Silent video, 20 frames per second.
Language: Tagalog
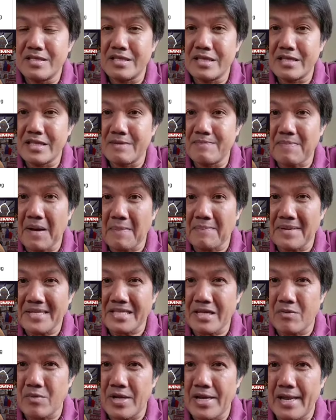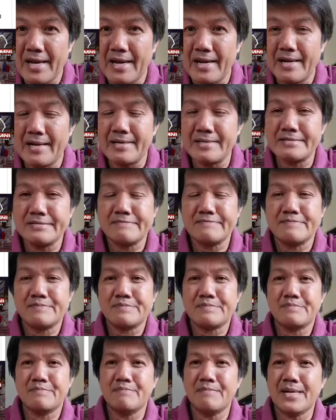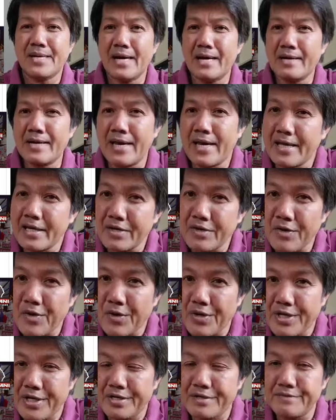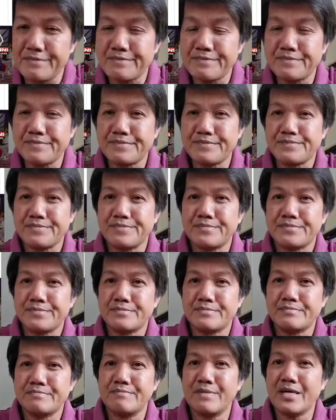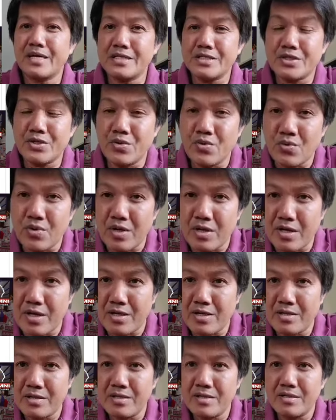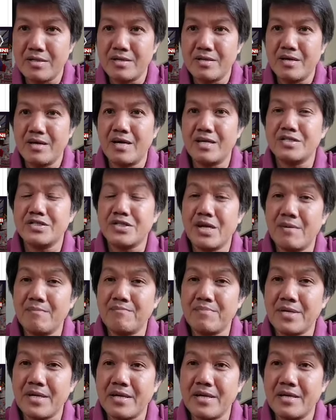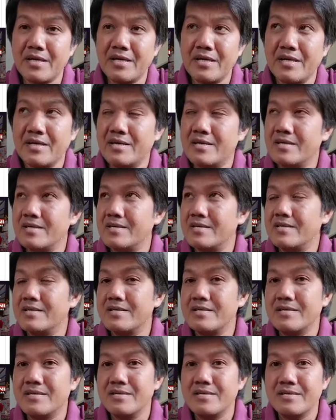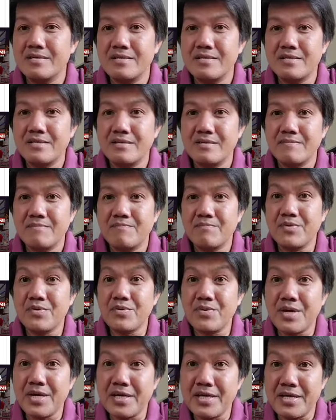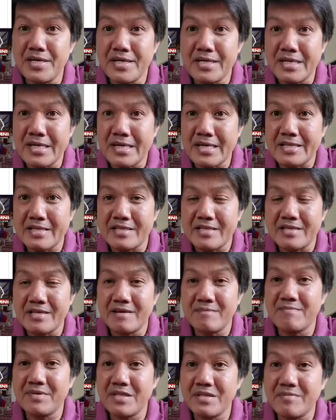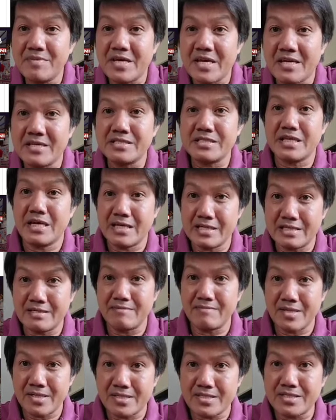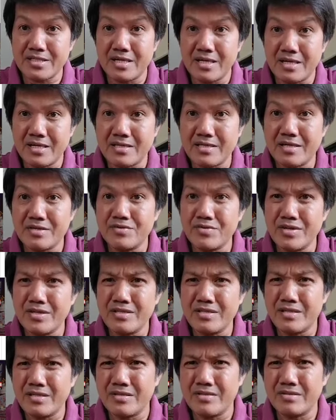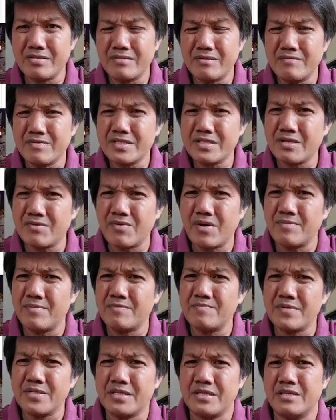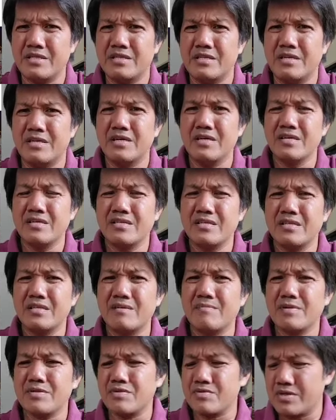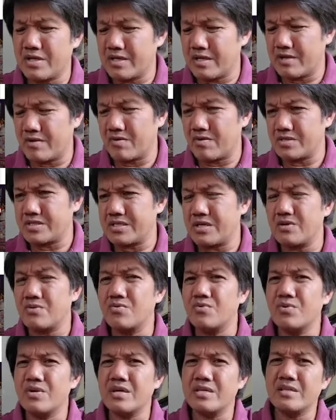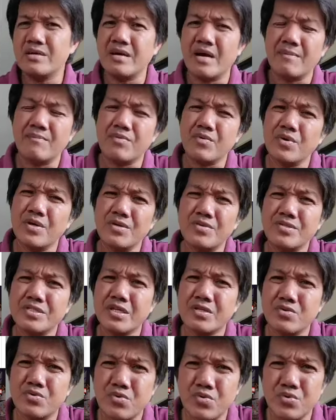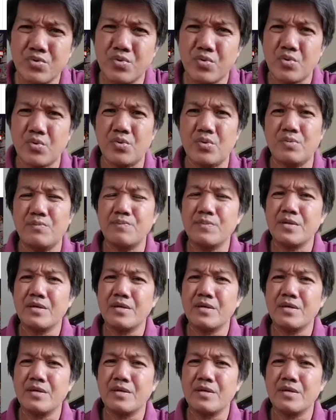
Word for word: na nagpapatawa lang. Mga kengkoy, mga joker, at syempre, puro kahihiyan ang binibigay sa ating bansa. Katulad nina ni Mr. Robin Padilla, ni Bato de la Rosa, kulang na nga po kayo sa dunong